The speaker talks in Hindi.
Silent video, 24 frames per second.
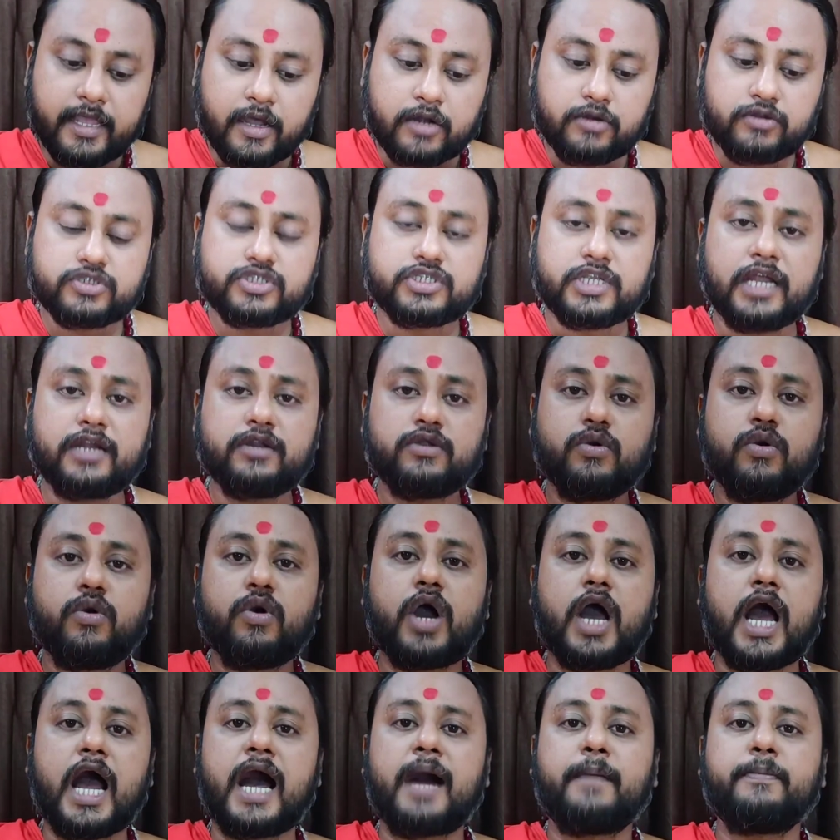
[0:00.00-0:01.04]
अनुष्ठान को
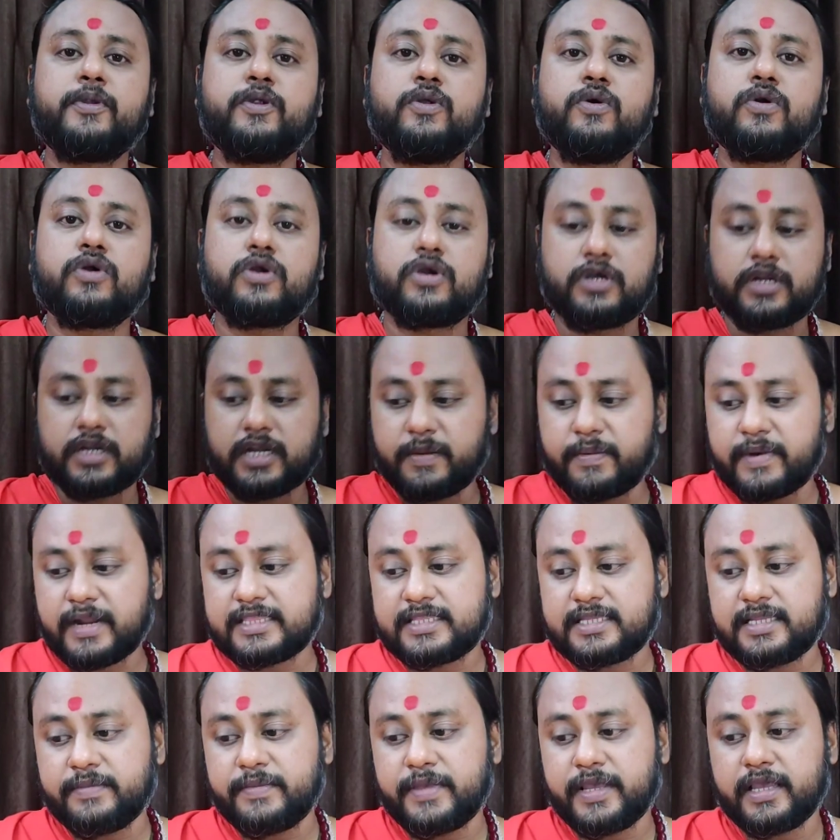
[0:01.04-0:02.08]
आप लोग
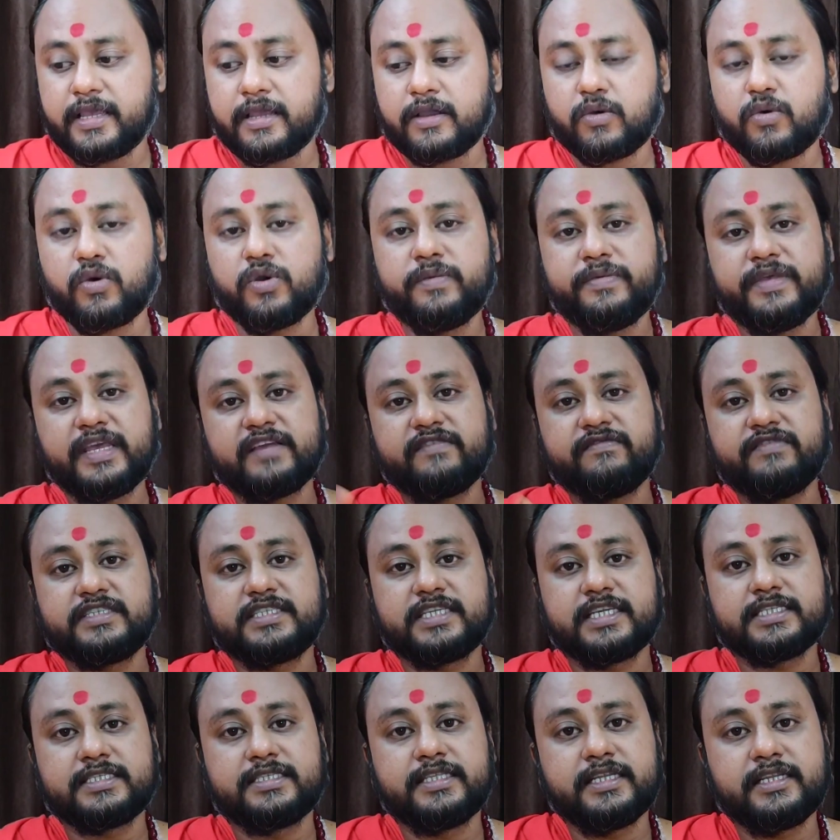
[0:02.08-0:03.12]
नवरात्रि में कोई भी एक
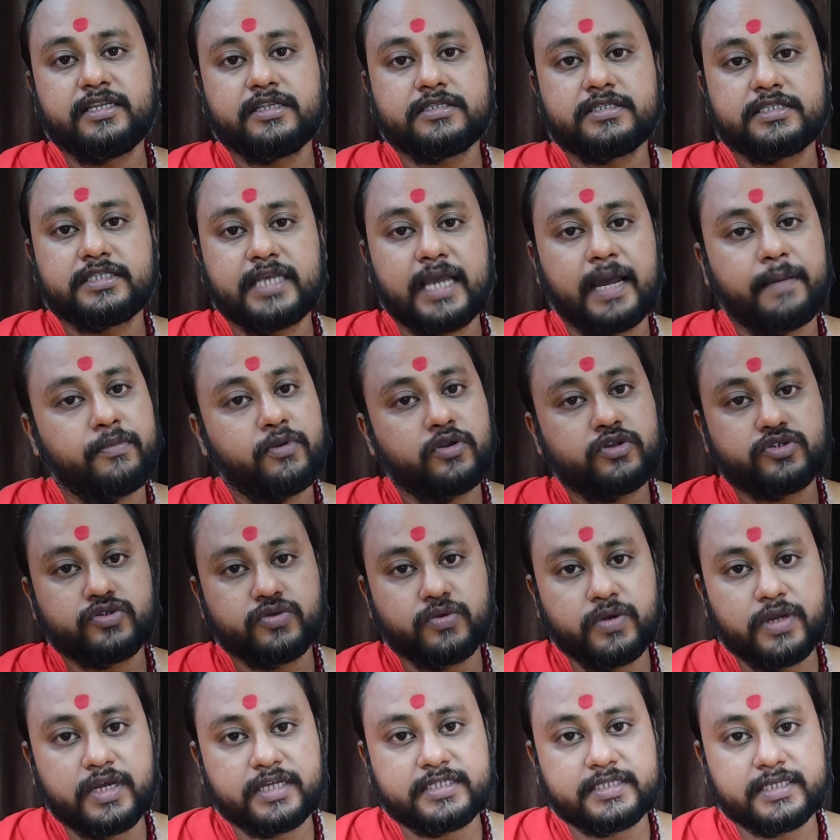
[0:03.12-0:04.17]
विशेष दिन से आप लोग
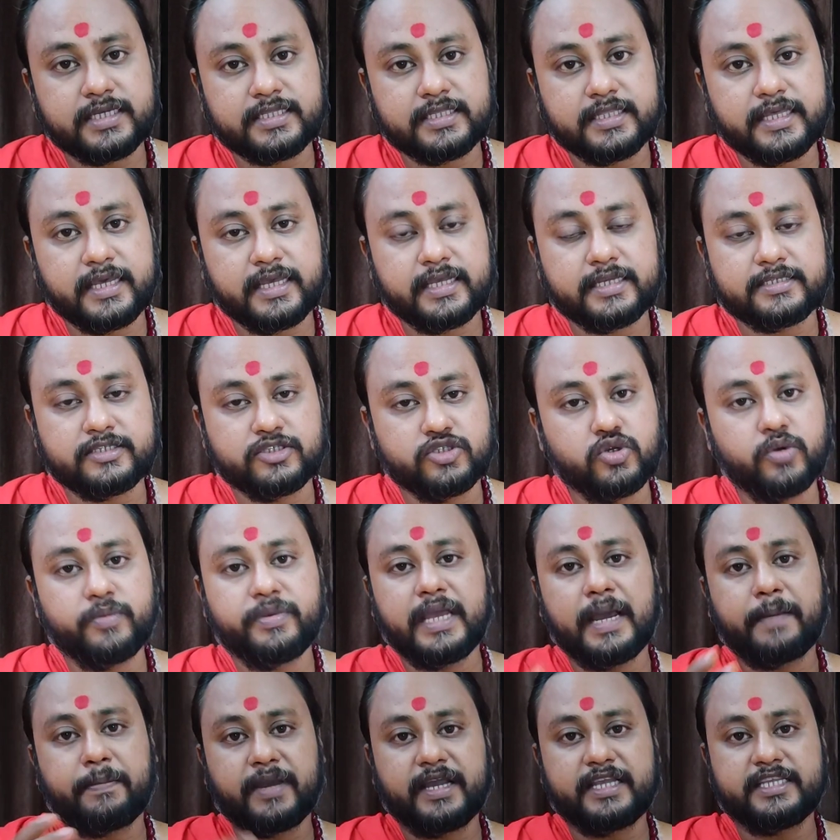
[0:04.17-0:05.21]
शुरू कर सकते हैं जो भी
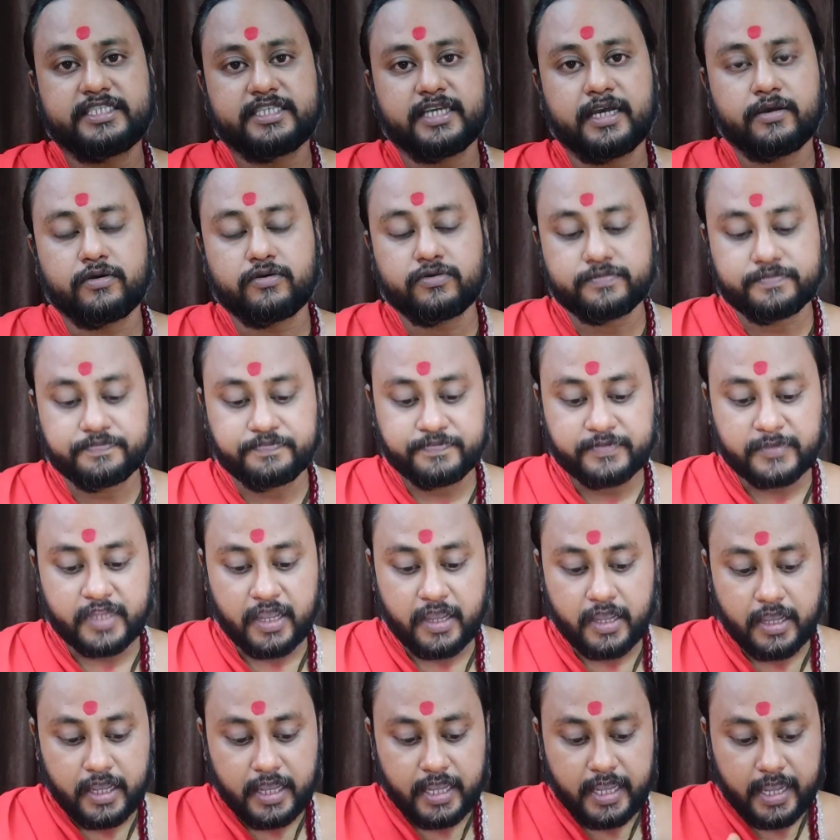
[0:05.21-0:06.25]
आपका इच्छा हो
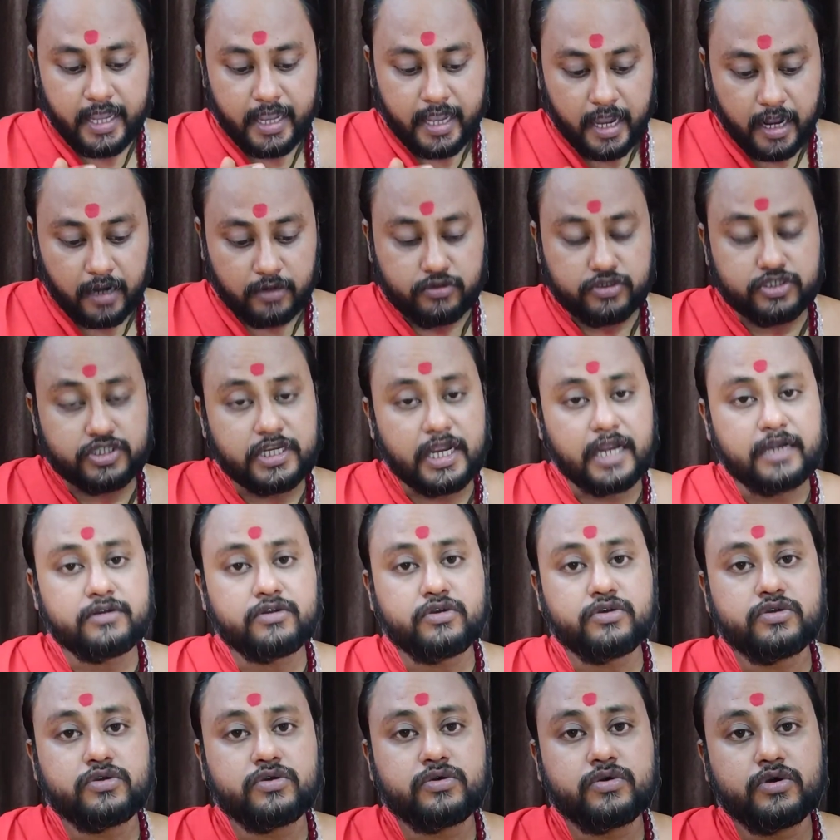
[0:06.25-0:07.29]
अनुष्ठान
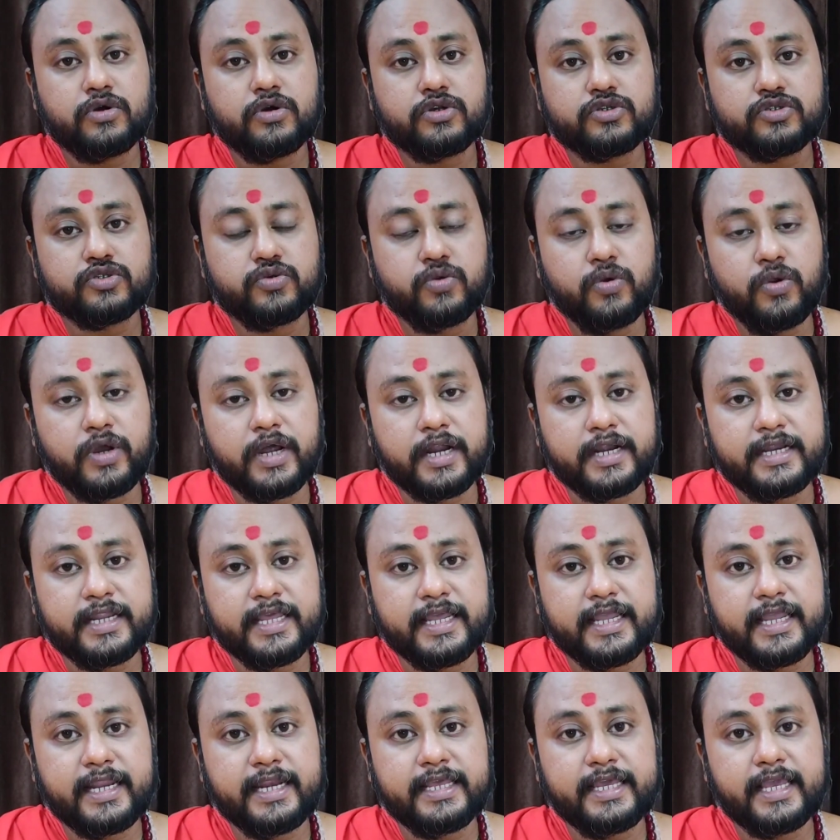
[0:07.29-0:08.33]
को शुरू
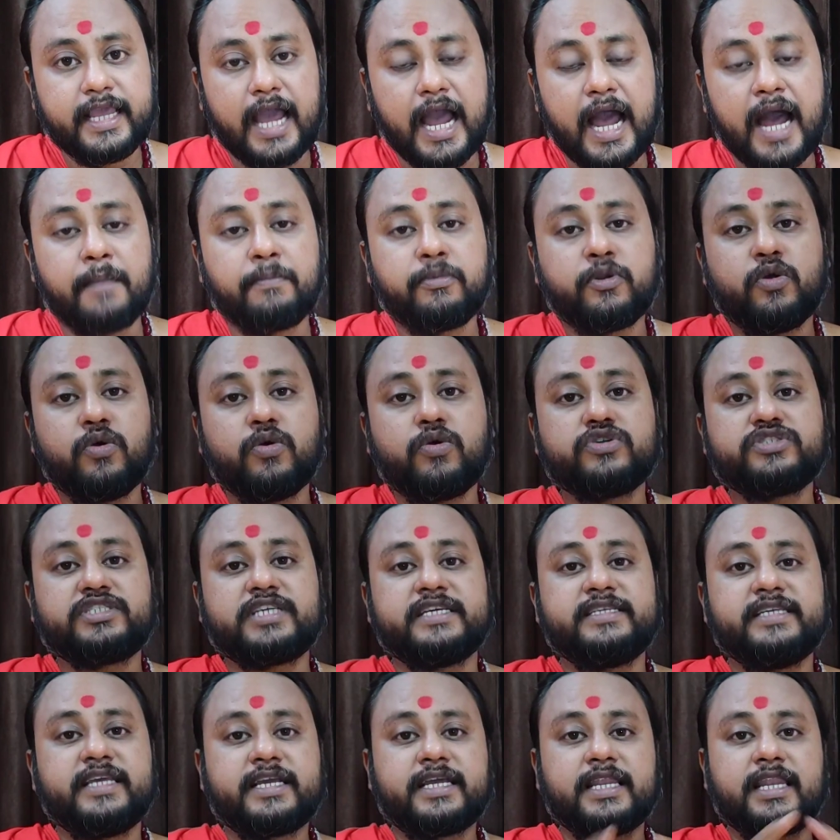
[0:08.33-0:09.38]
करने के लिए आप लोगों को
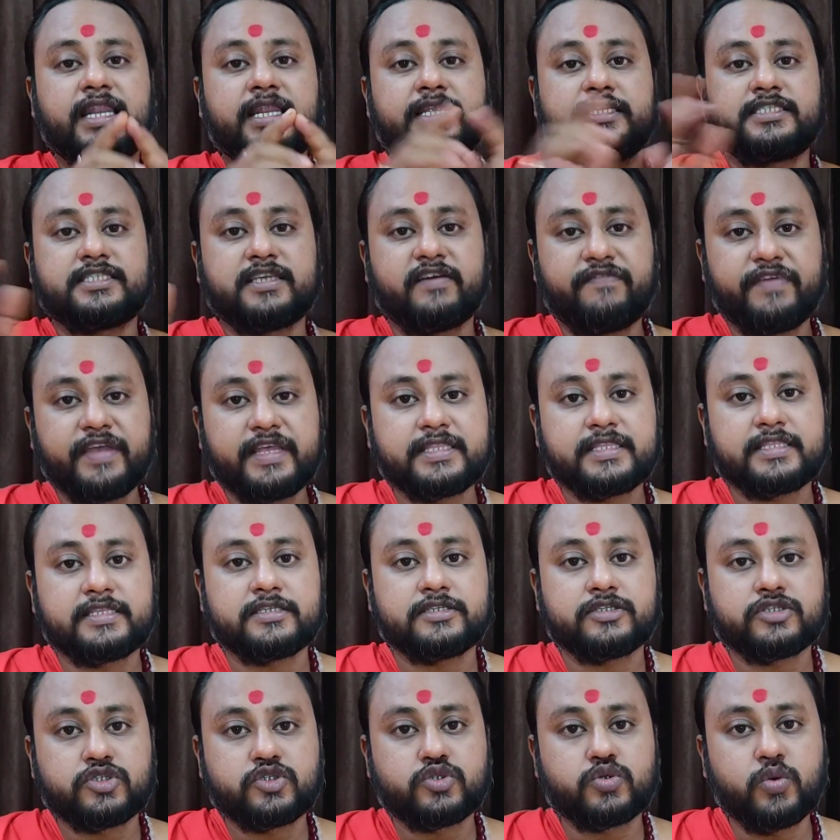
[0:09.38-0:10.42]
चाहिए एक सफ़ेद
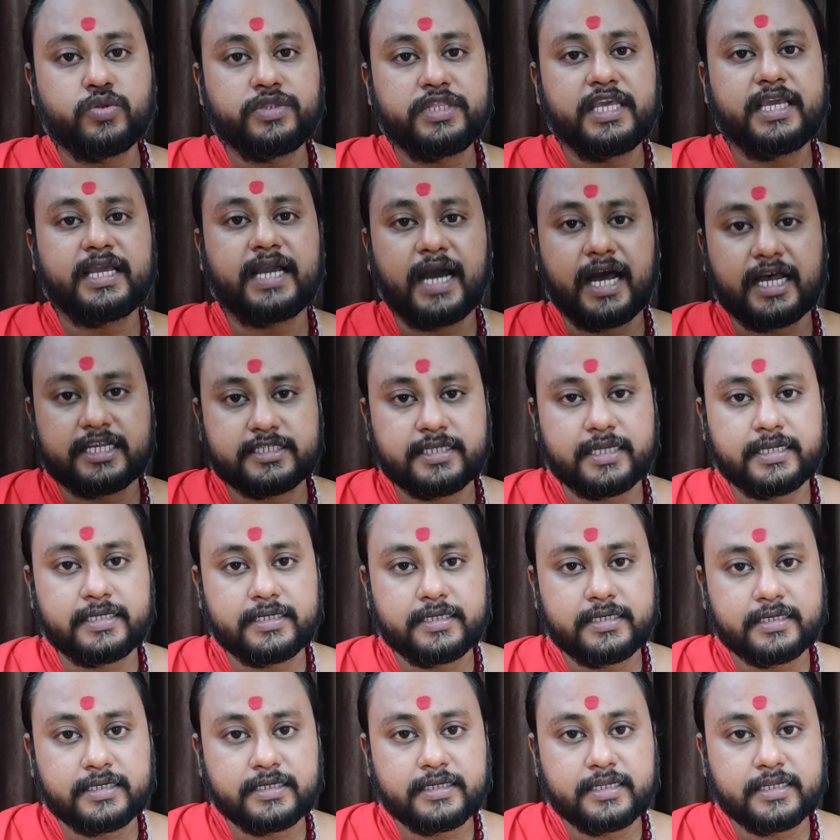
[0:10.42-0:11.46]
सूती का आसन